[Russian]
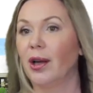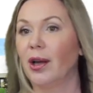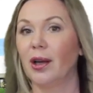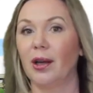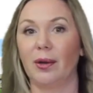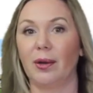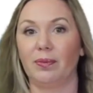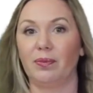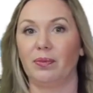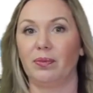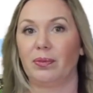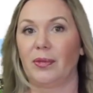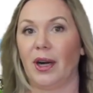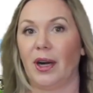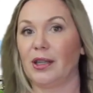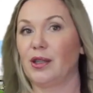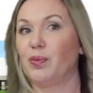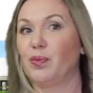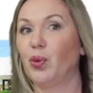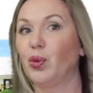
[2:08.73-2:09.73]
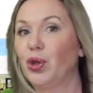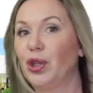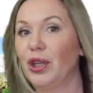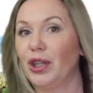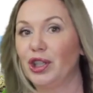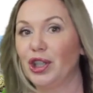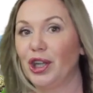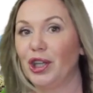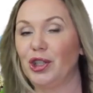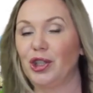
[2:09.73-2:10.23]
Эм,
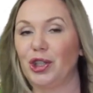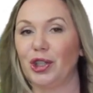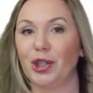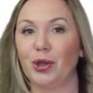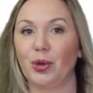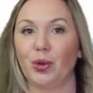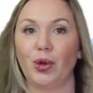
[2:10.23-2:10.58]
распутные женщины,